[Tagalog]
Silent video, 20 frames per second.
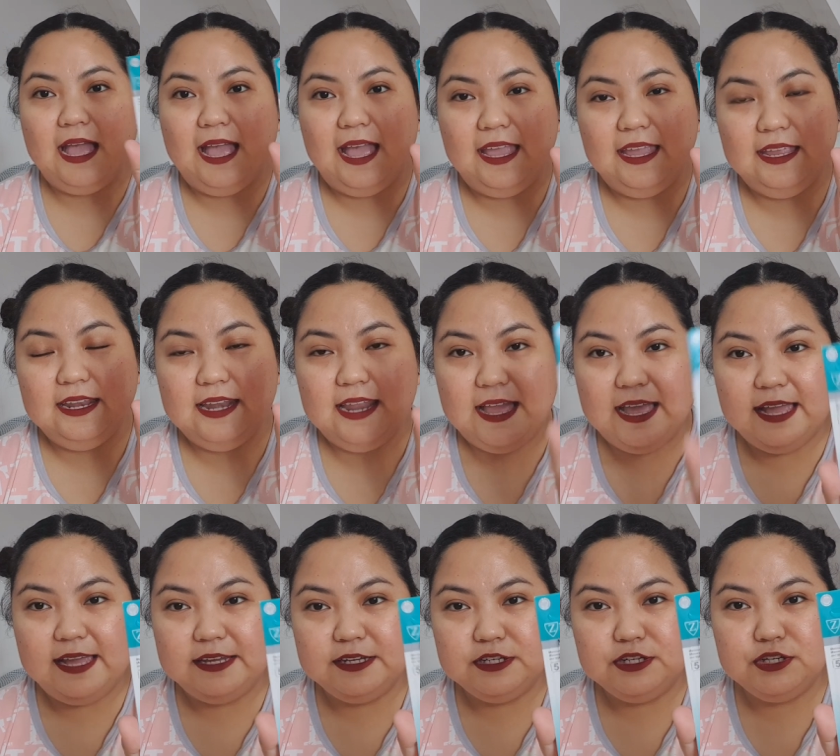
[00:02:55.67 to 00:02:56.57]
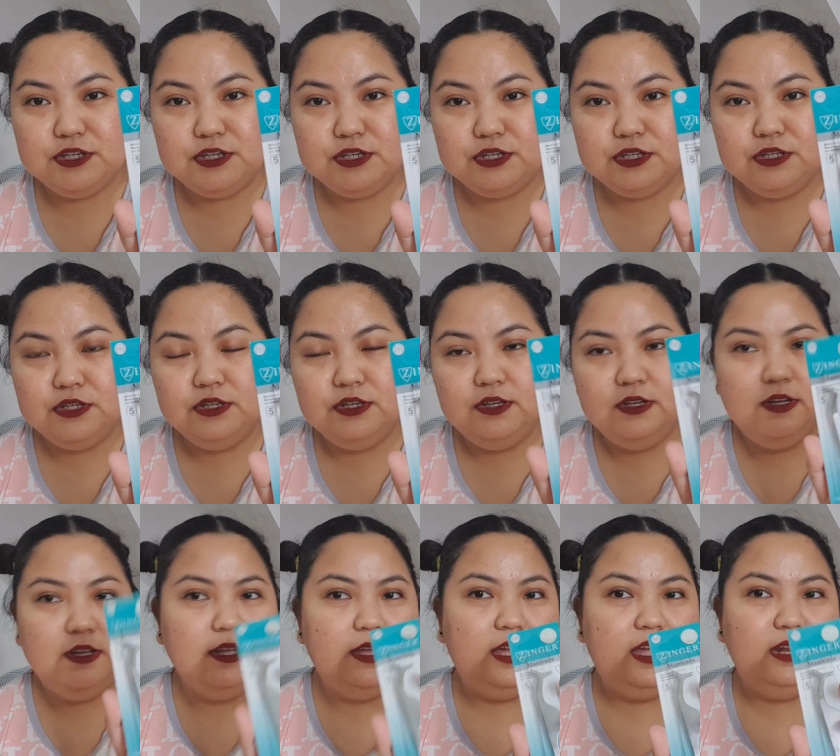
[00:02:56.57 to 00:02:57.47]
eyelash
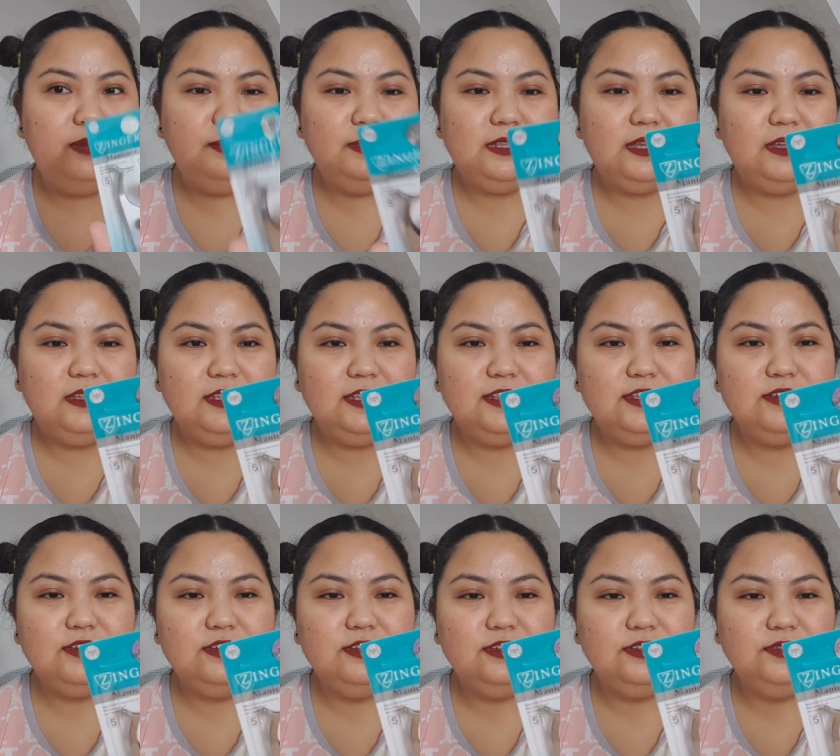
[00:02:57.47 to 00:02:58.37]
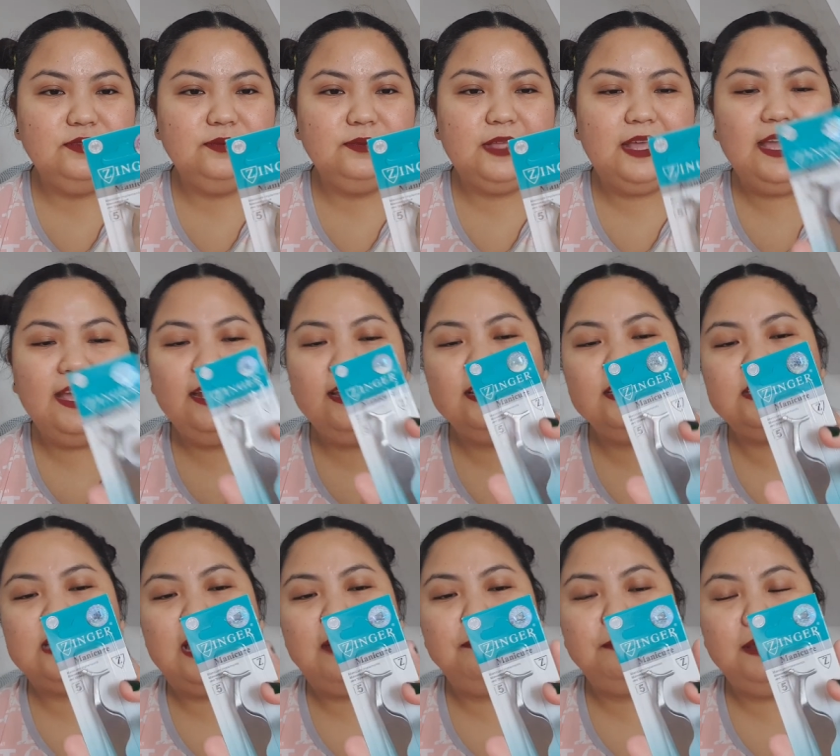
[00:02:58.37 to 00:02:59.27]
ano ba tawag dito?
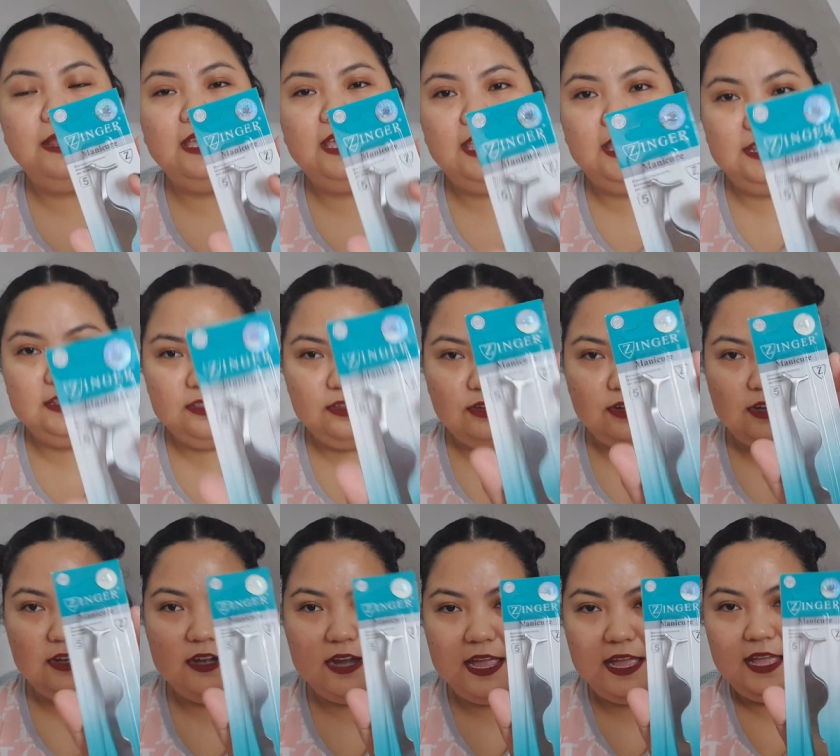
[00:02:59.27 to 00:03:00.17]
Eyelash applicator